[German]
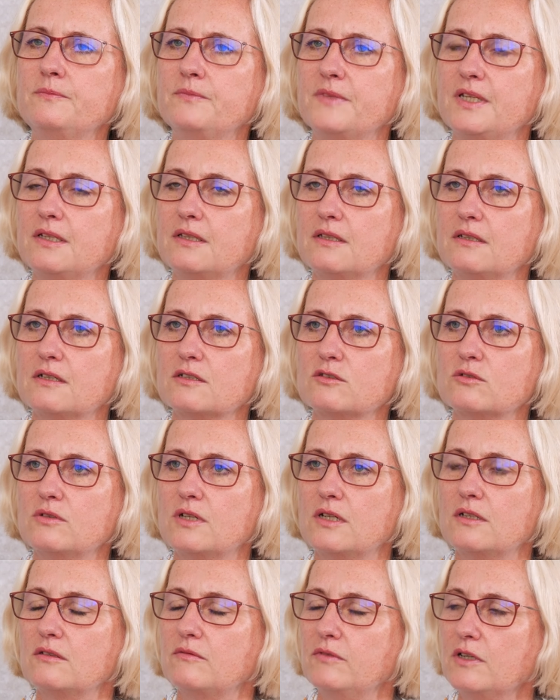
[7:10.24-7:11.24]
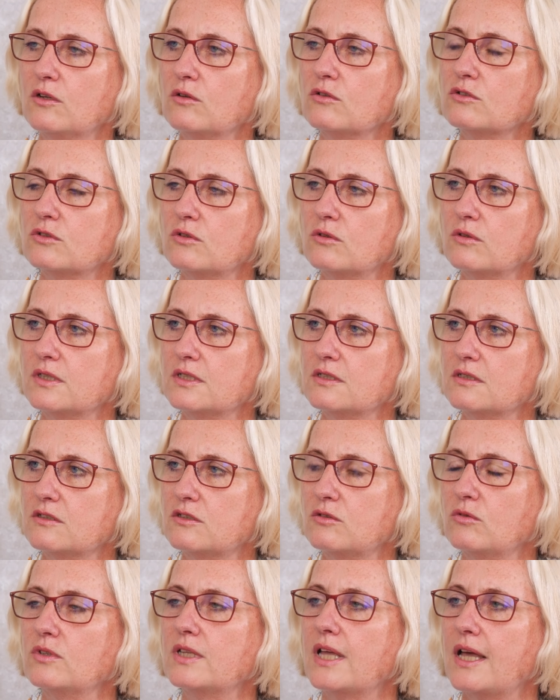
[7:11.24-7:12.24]
Internationalen
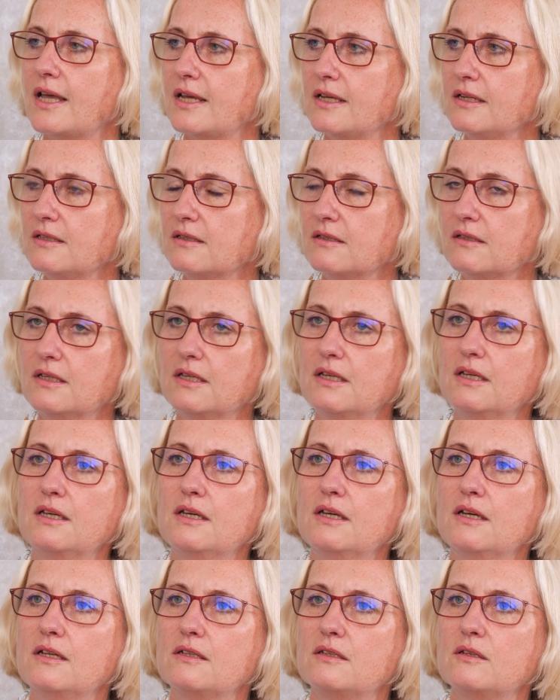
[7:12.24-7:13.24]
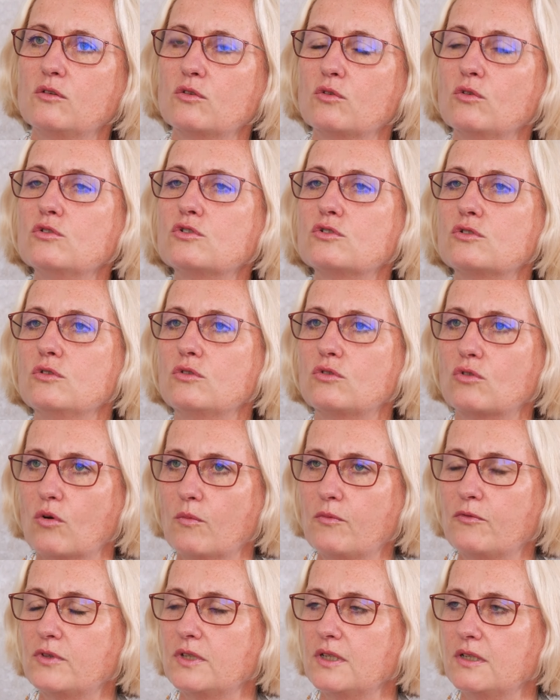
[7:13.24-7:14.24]
Entwicklungsorganisation, der AIDA, den größten
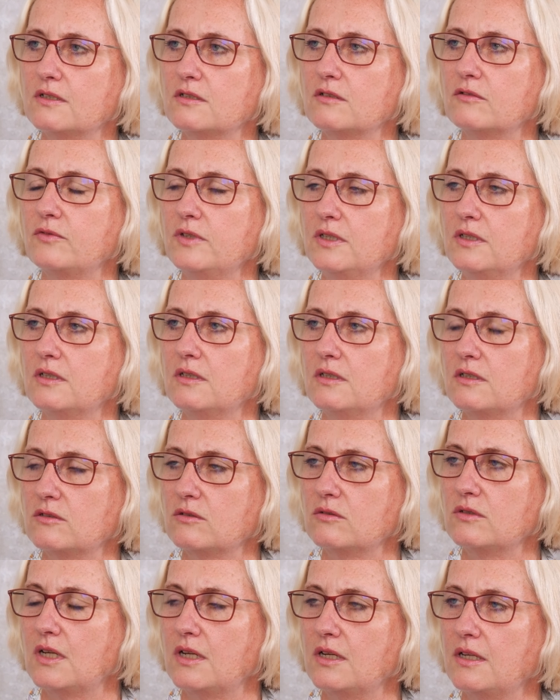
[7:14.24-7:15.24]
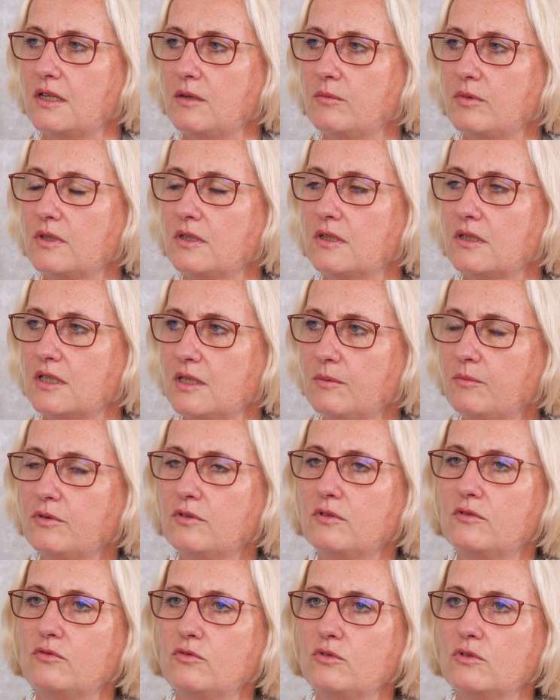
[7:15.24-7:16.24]
Topf, den es auf internationaler Ebene
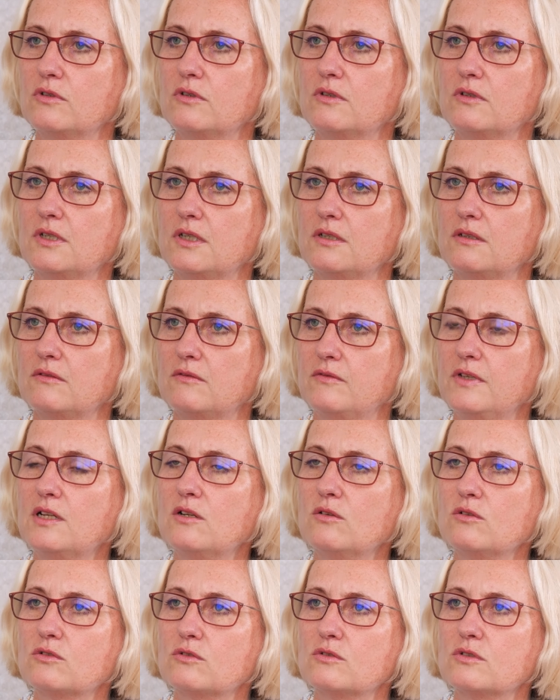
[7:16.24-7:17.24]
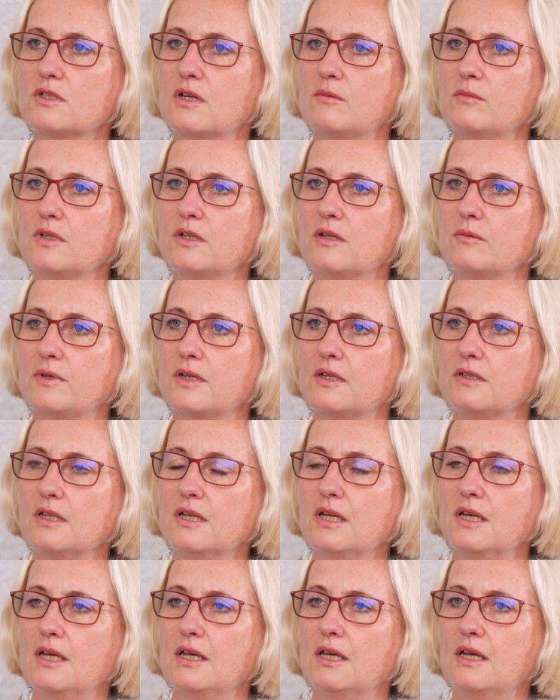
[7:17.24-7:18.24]
gibt für Entwicklungszusammenarbeit
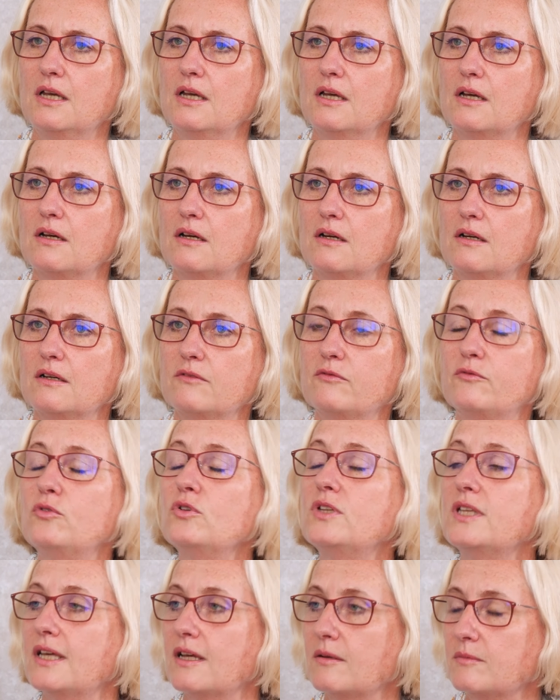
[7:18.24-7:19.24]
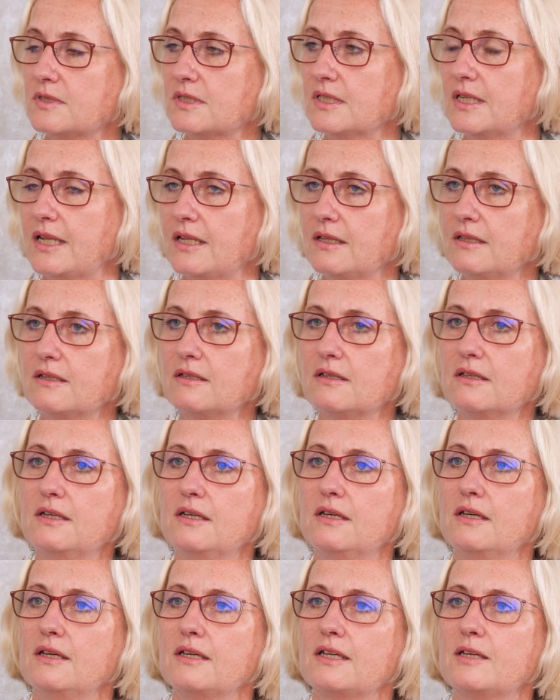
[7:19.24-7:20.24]
äh, für die ärmsten Länder,
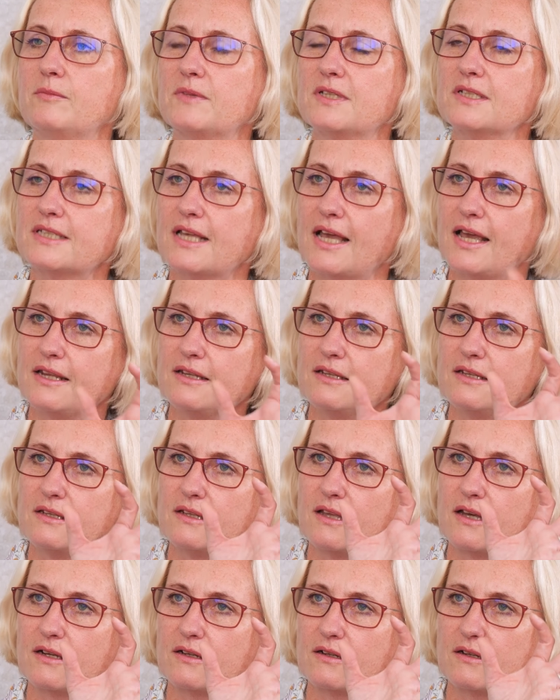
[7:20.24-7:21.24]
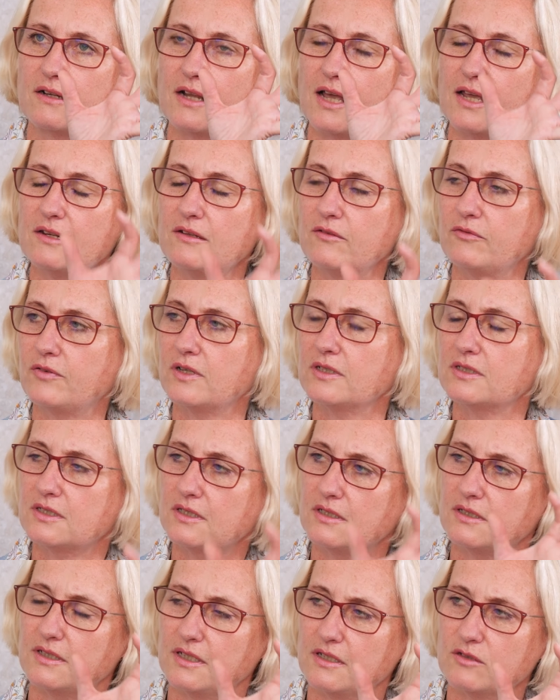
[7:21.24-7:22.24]
gibt es eine kleine
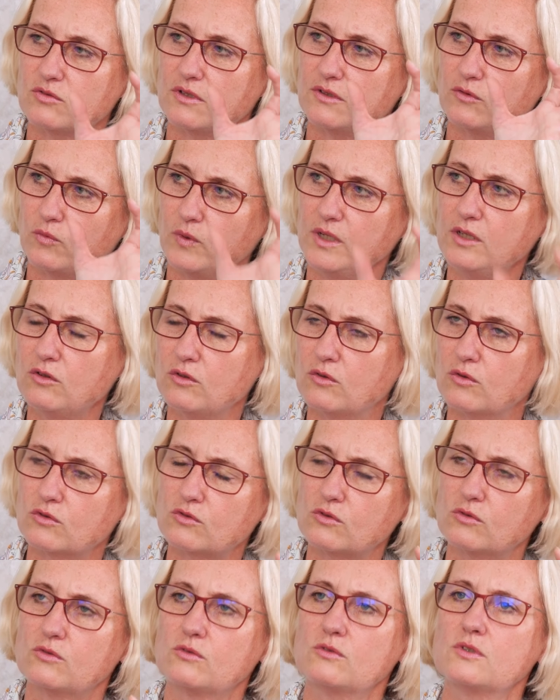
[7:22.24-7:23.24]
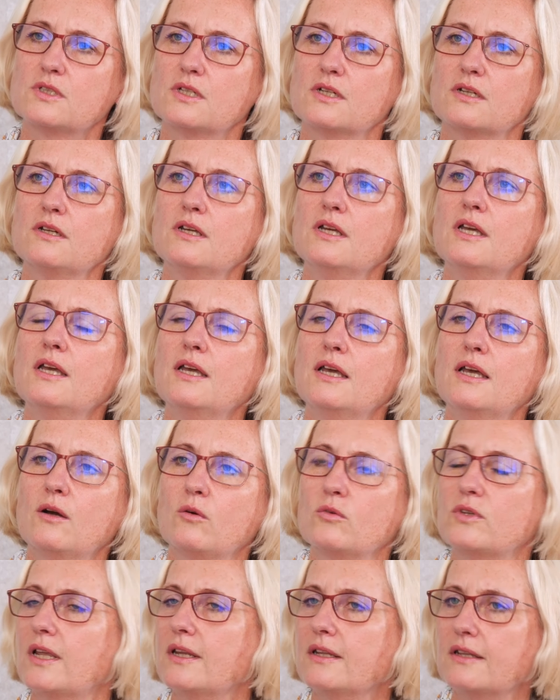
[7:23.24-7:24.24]
Fazilität, so ein Window sozusagen
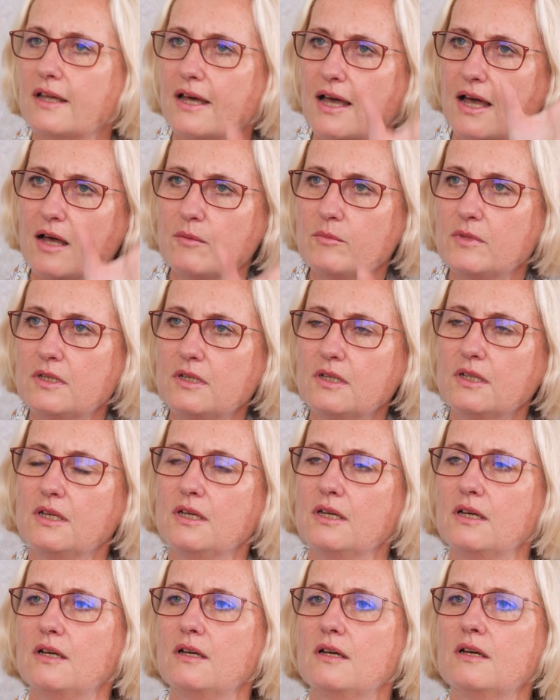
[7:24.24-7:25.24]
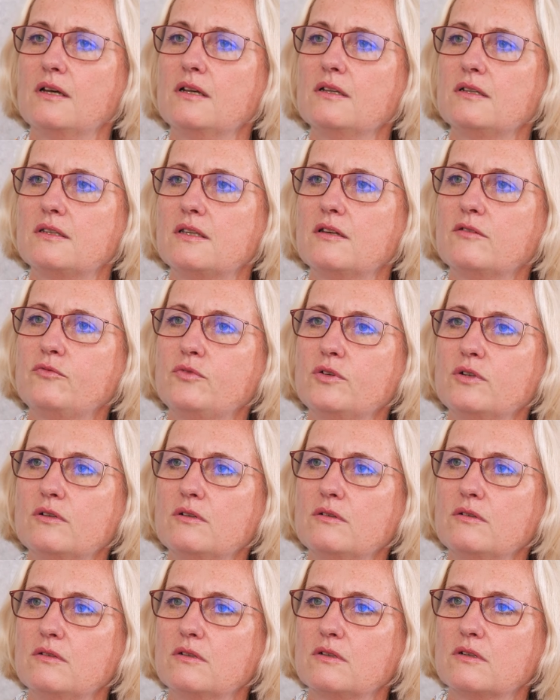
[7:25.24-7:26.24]
oder einen Rahmen, äh, der
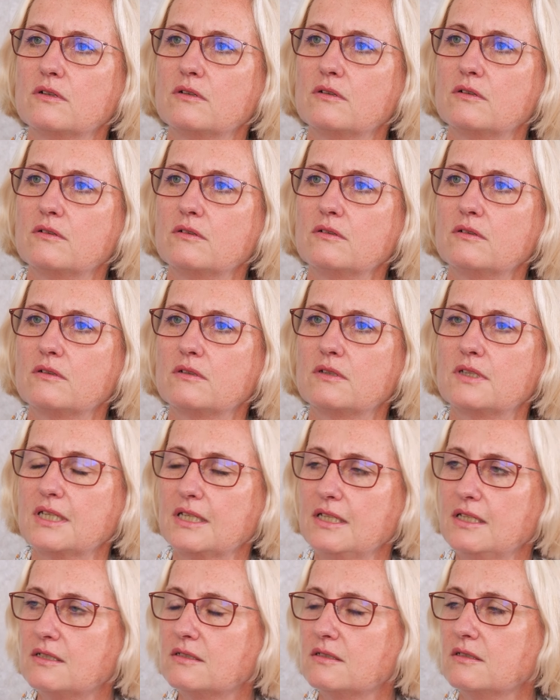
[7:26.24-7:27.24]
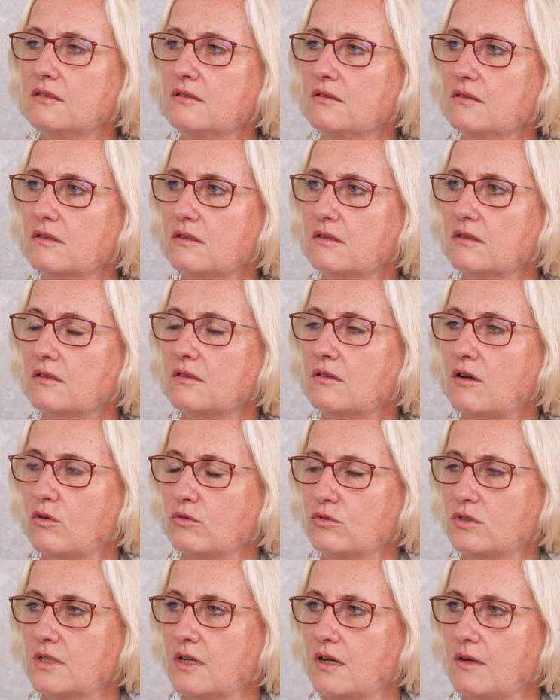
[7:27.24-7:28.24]
für äh,
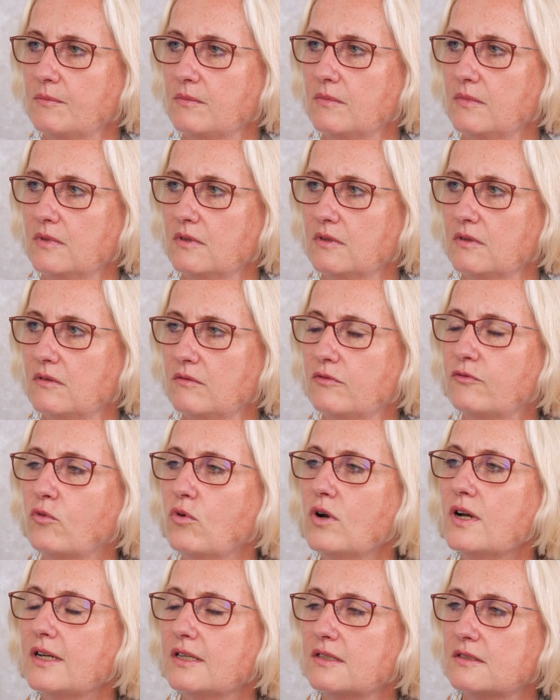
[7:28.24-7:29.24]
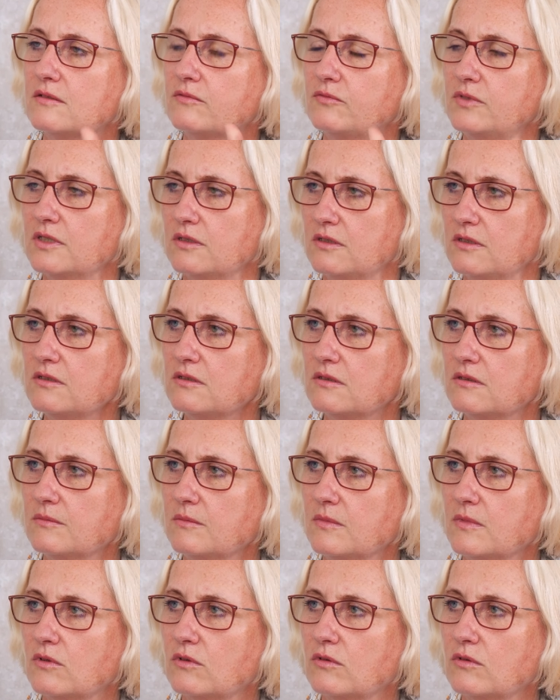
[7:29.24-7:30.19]
Krisenausgaben äh, vorreserviert ist.